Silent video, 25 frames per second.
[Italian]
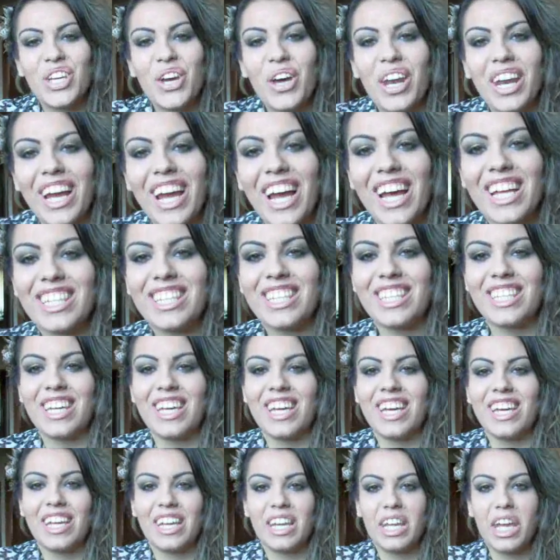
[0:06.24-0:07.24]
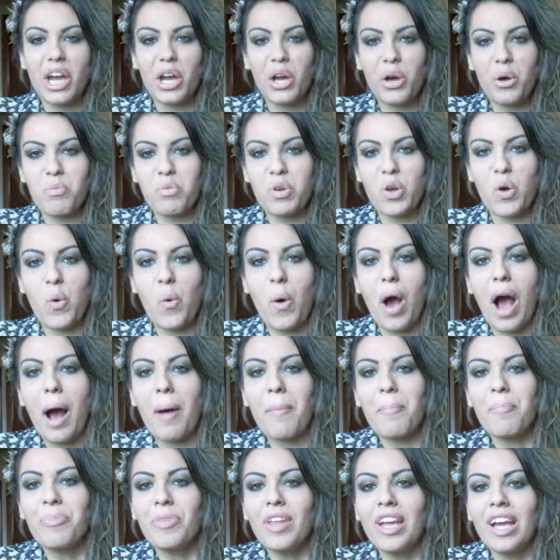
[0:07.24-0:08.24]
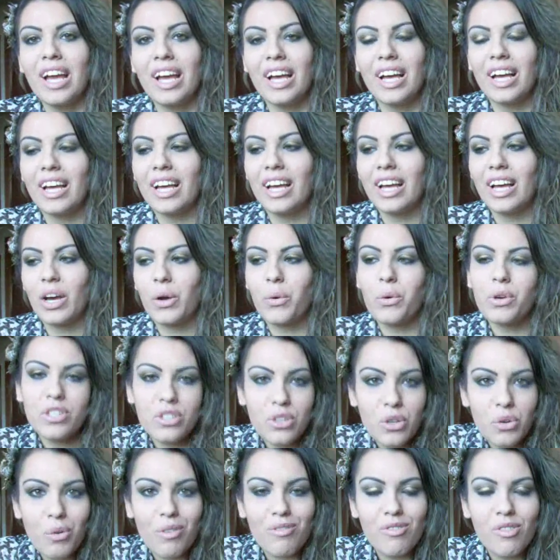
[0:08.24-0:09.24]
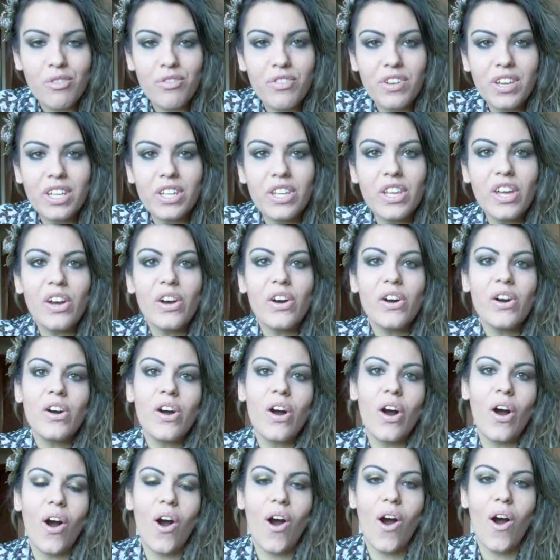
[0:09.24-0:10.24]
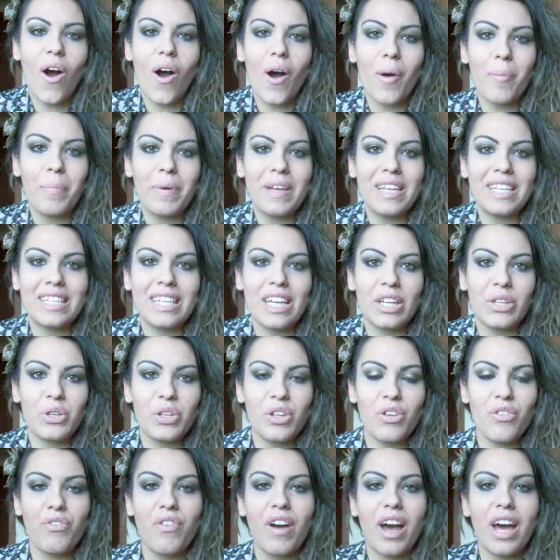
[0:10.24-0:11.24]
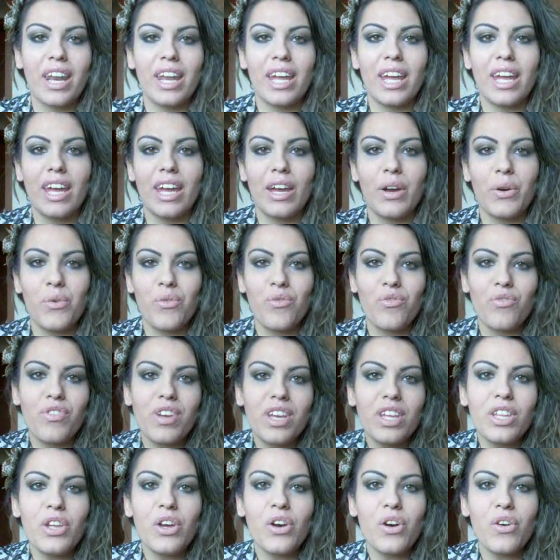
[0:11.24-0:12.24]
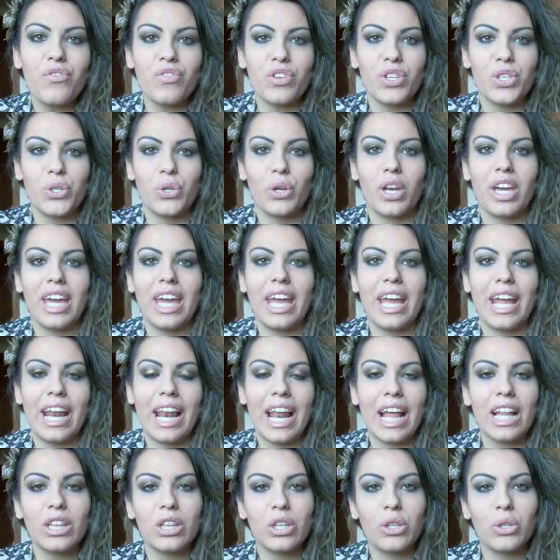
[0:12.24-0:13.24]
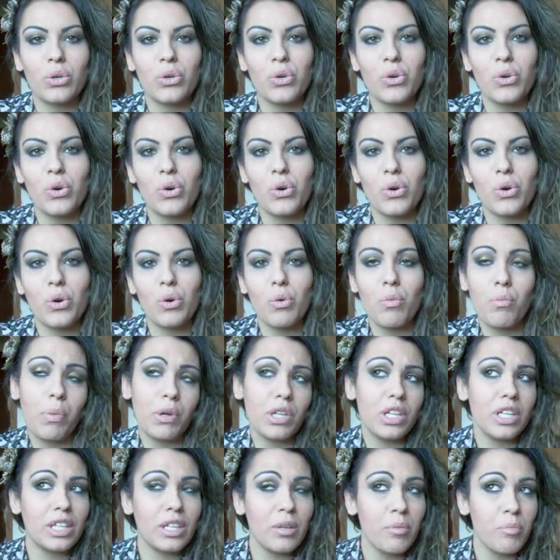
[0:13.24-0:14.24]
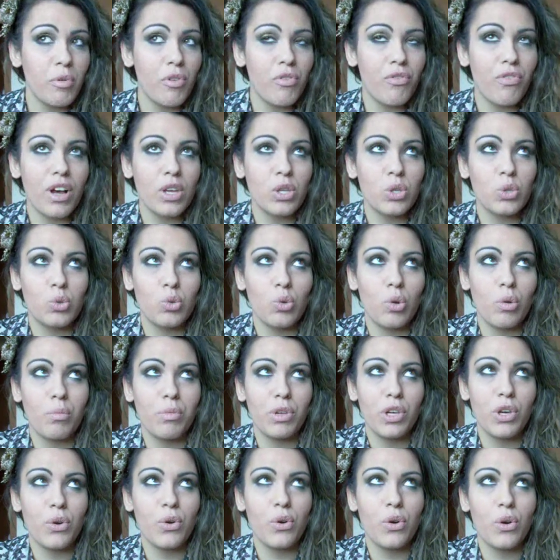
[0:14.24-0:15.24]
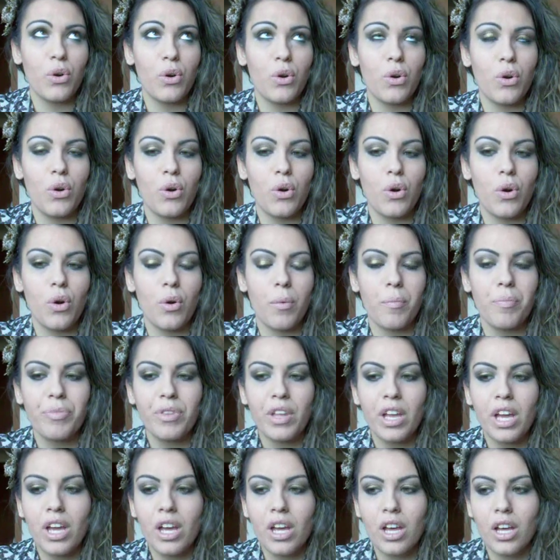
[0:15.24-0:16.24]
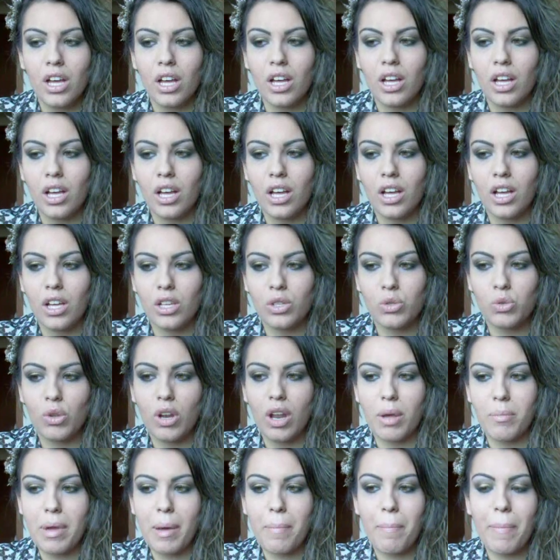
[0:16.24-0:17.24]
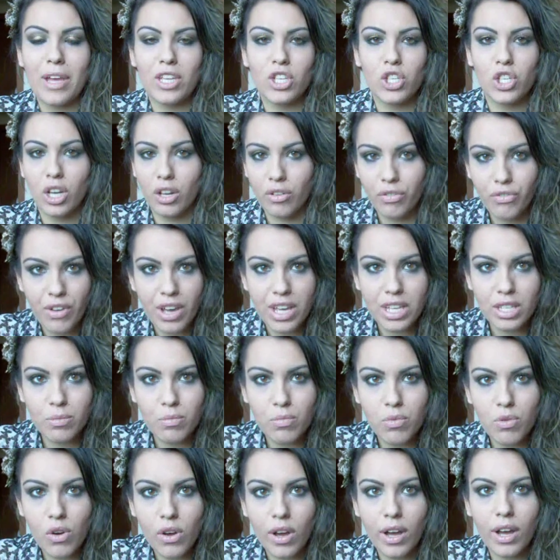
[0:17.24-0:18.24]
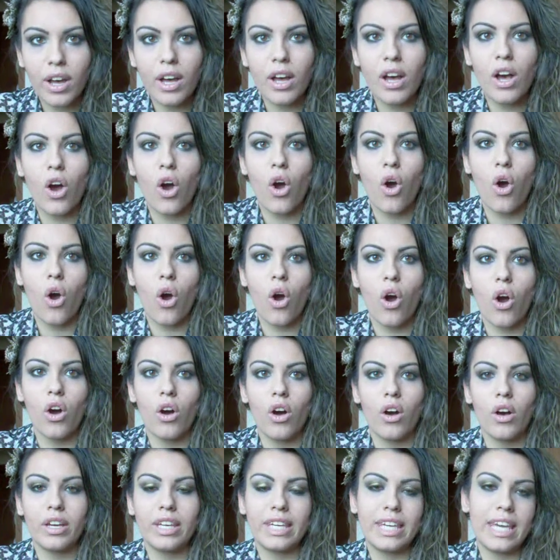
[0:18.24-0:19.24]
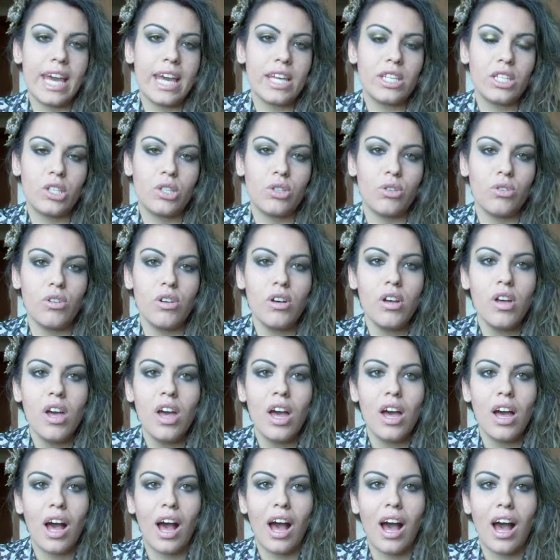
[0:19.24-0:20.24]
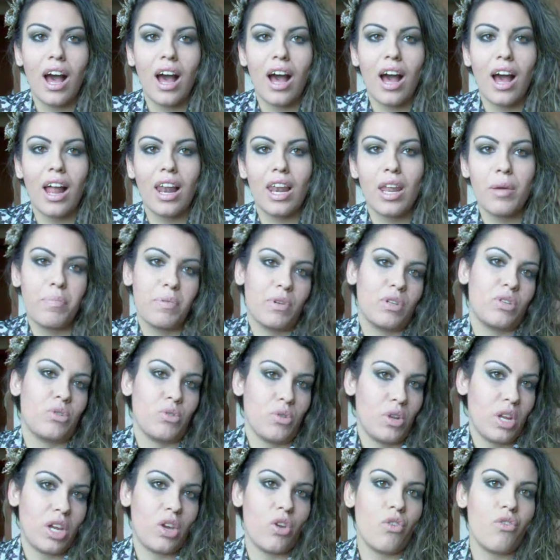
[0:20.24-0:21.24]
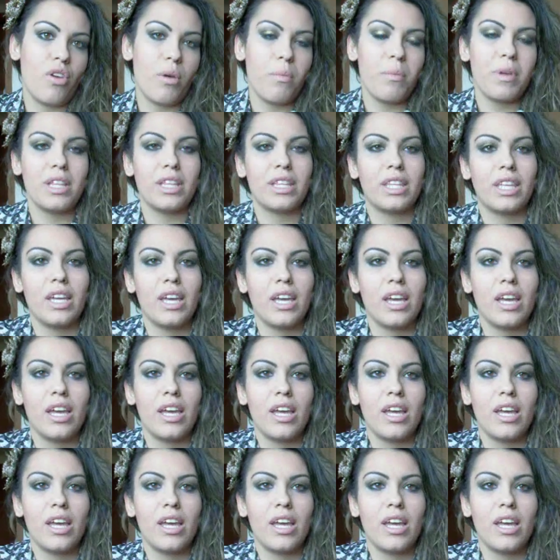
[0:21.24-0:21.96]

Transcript: Ciao ragazze, rieccomi qua. Uh, questo è un nuovo video, ho pensato di fare un video visto che l'altro un po' di tempo fa sul mio, uh, sulla mia pagina Facebook ho uh, chiesto alle persone che ovviamente